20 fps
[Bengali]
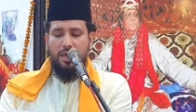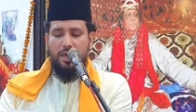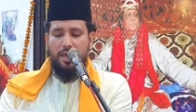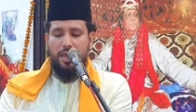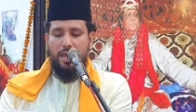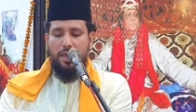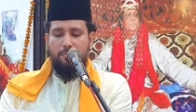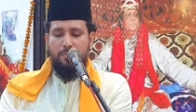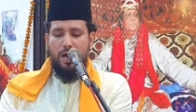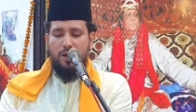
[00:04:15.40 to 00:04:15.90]

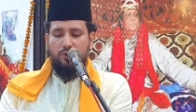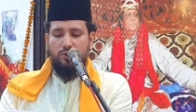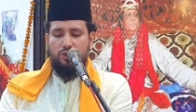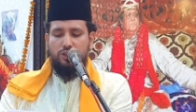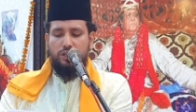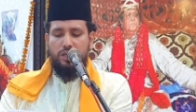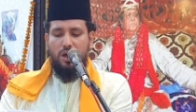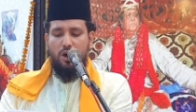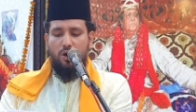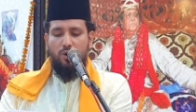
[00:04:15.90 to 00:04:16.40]
এই
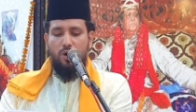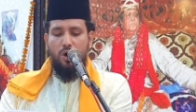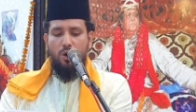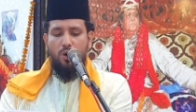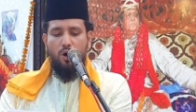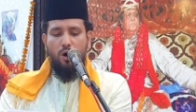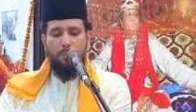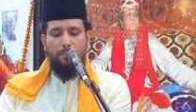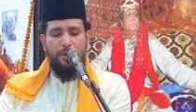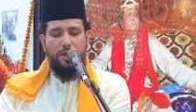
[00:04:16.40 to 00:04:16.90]
মানুষকেও
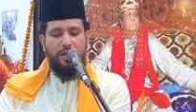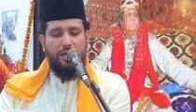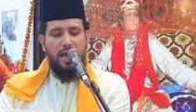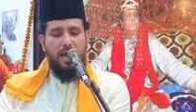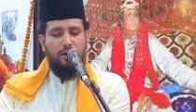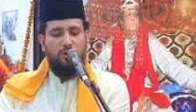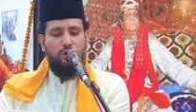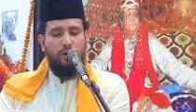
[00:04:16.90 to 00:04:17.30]
অপেক্ষা